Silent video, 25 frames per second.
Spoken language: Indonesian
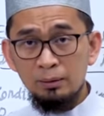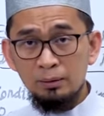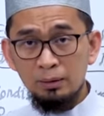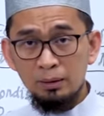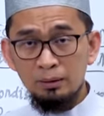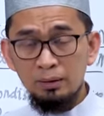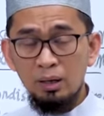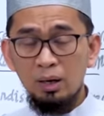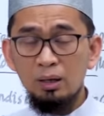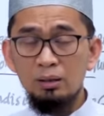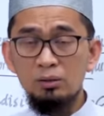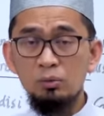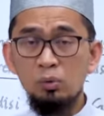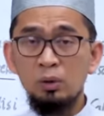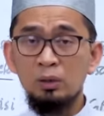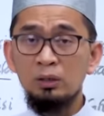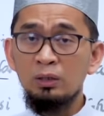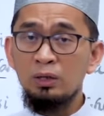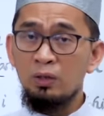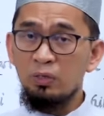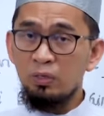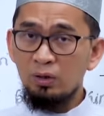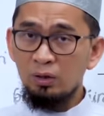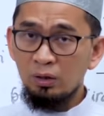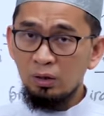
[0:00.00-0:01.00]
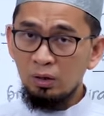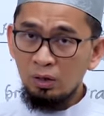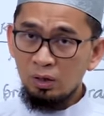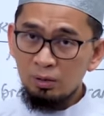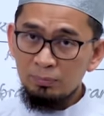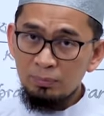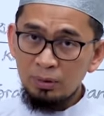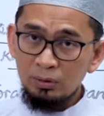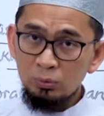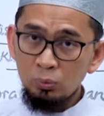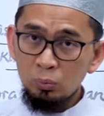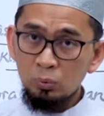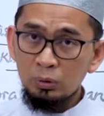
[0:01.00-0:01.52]
ya ya ayyuhalladzina
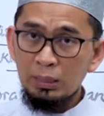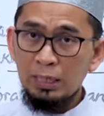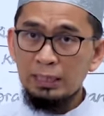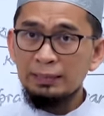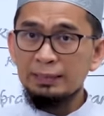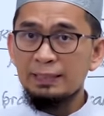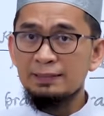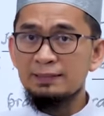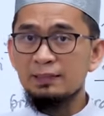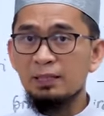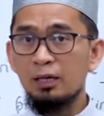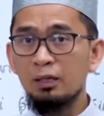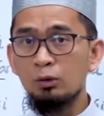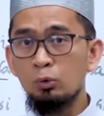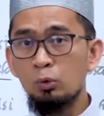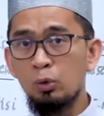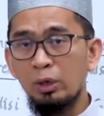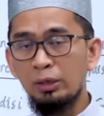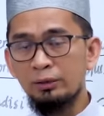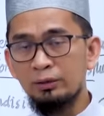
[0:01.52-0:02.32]
amanu la tasalu